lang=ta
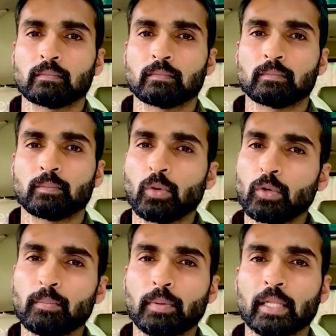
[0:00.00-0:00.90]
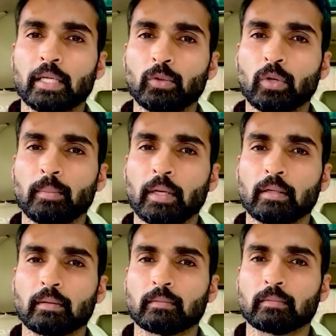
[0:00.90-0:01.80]
போகும் பாதை தூரமே
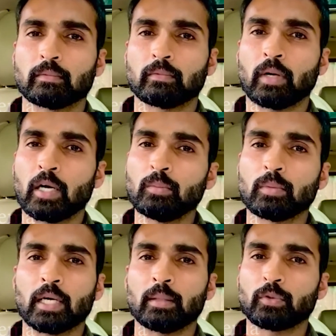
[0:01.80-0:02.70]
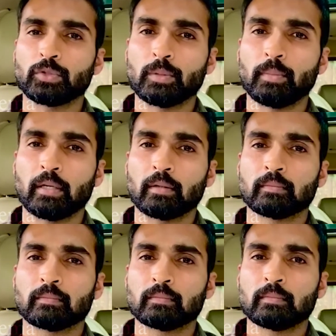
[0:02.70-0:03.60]
வாழும் காலம் கொஞ்சமே
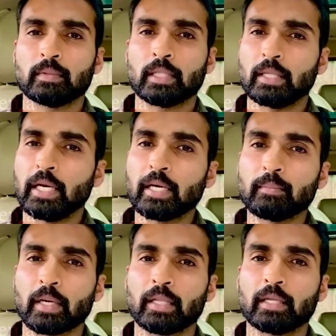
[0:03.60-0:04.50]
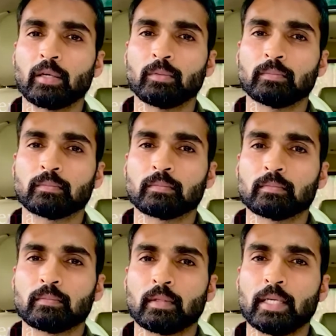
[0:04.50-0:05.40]
இந்த தேகம் மறைந்தாலும்
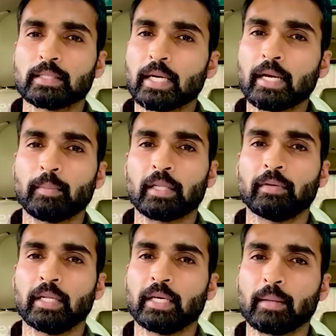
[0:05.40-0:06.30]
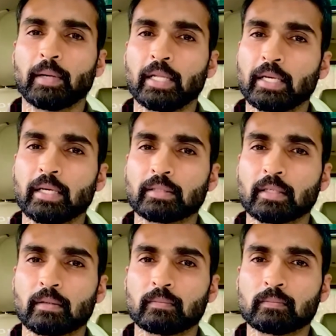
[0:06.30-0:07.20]
இசையாய் மலர்வேன்னு நீங்கள் பாடியிருக்கீங்க சார்
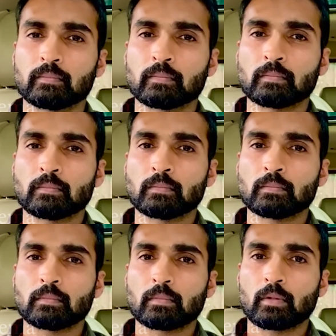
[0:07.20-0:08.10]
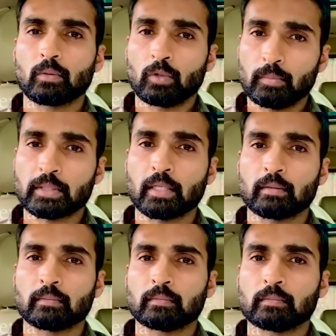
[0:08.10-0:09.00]
உண்மை சார்
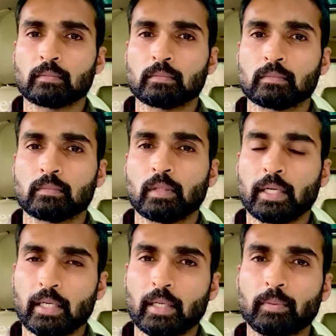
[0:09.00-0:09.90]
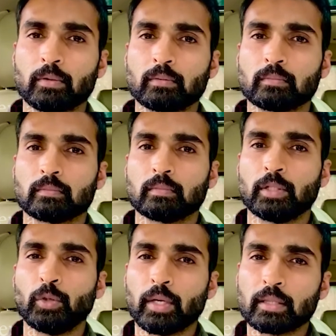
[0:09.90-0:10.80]
எங்களுக்கு அப்புறம்
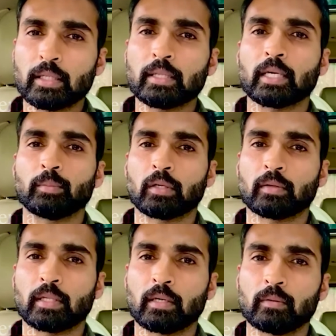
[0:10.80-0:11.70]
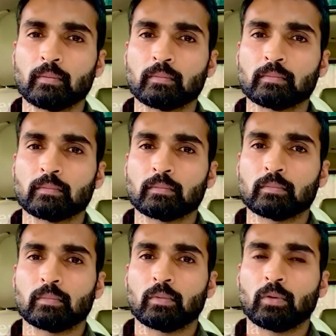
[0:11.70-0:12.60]
இன்னும் எத்தனை தலைமுறை வந்தாலும்
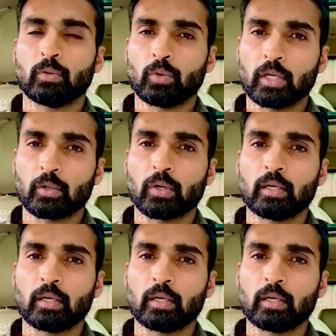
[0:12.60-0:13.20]
உங்களோட குரல்